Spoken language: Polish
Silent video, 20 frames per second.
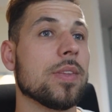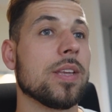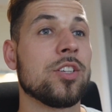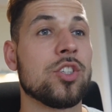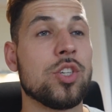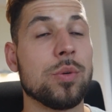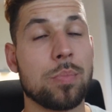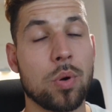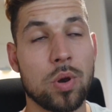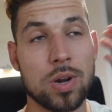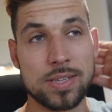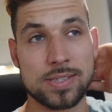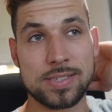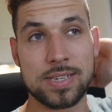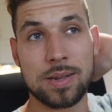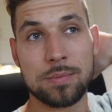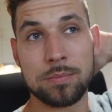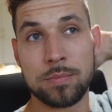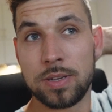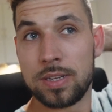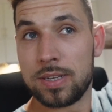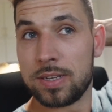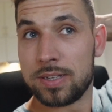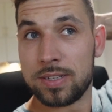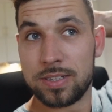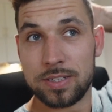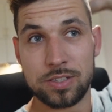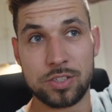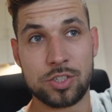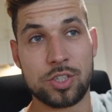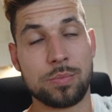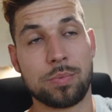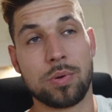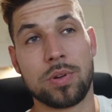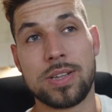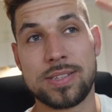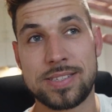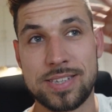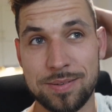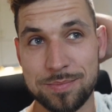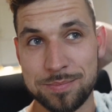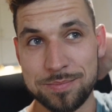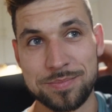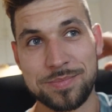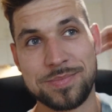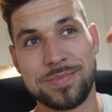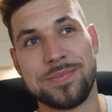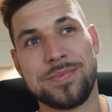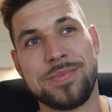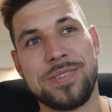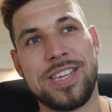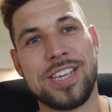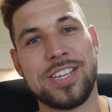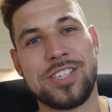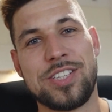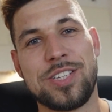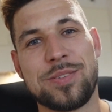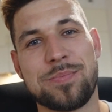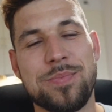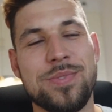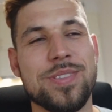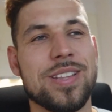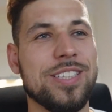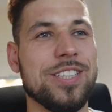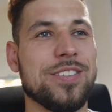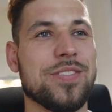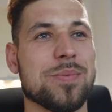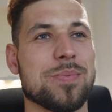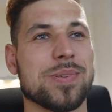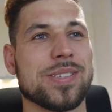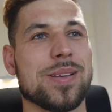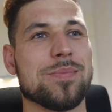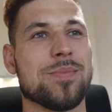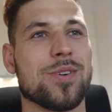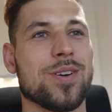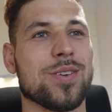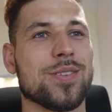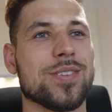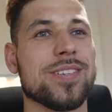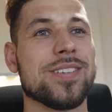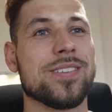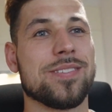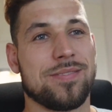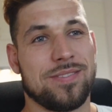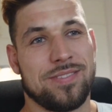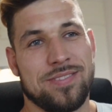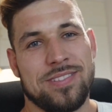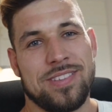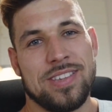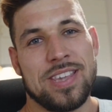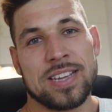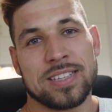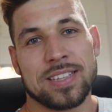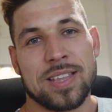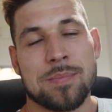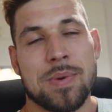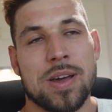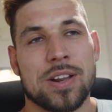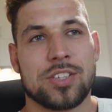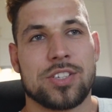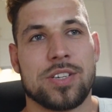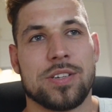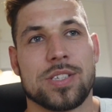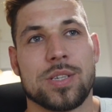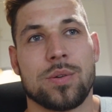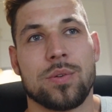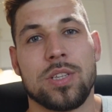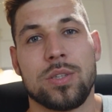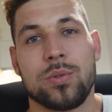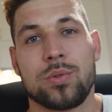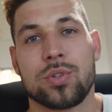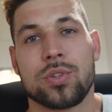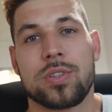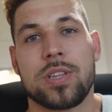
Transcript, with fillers: Czy polecam? Czy polecam jeździć na Litwę po samochody? Jak najbardziej, są one dużo